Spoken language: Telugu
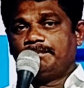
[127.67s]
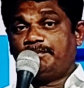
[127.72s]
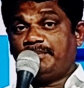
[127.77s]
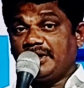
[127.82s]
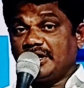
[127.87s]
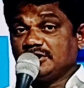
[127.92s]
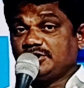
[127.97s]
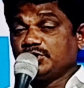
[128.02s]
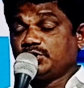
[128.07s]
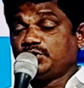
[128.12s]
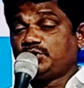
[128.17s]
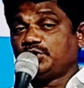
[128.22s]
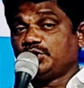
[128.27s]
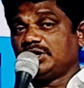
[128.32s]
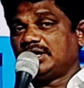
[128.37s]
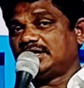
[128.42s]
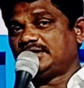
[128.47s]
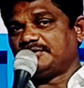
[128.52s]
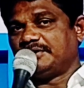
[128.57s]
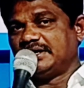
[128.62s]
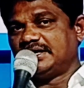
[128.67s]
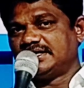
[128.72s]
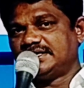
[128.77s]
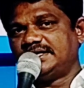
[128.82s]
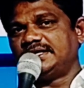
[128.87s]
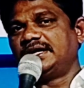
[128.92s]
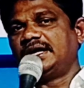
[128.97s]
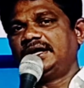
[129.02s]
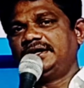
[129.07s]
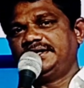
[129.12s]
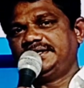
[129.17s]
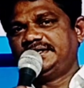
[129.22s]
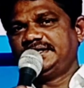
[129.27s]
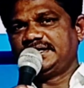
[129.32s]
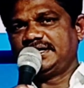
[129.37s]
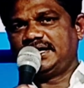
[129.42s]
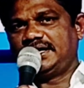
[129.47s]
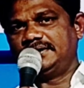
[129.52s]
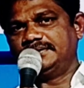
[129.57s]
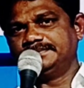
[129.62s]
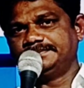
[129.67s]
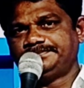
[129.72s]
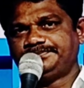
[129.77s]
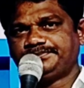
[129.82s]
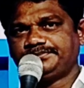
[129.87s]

బ్రతుకుతున్నటువంటి దినాలు ఈ దినాలు